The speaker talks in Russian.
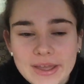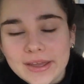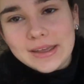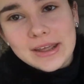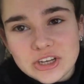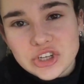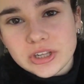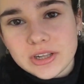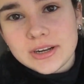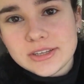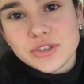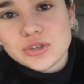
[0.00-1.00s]
я решила,
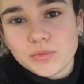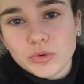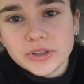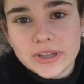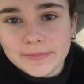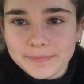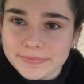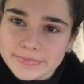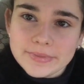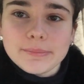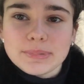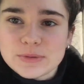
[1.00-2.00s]
раз в суббота,
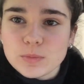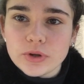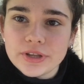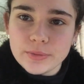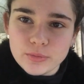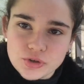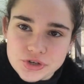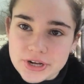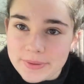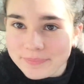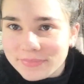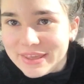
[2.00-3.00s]
посплю я
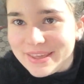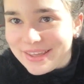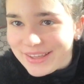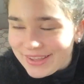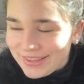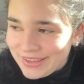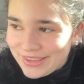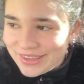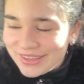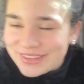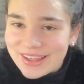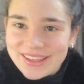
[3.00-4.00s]
немножко.
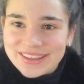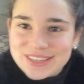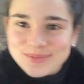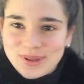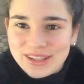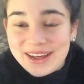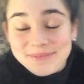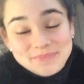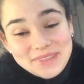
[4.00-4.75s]
И да, я спала.